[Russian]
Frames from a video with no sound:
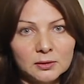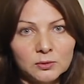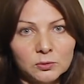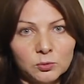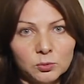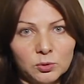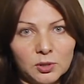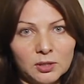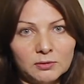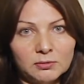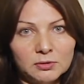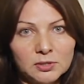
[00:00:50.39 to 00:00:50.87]

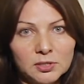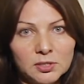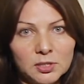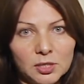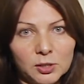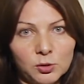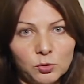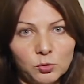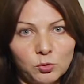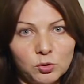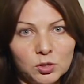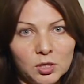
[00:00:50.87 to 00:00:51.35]
куда вы
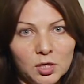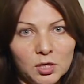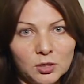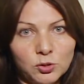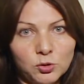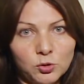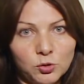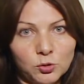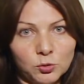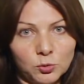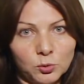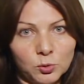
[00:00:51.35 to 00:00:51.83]
сдаете
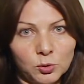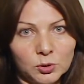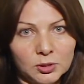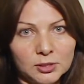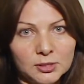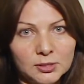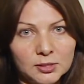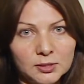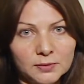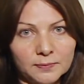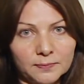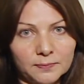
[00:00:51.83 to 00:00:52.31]

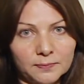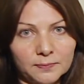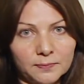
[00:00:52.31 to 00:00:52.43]
отчетность.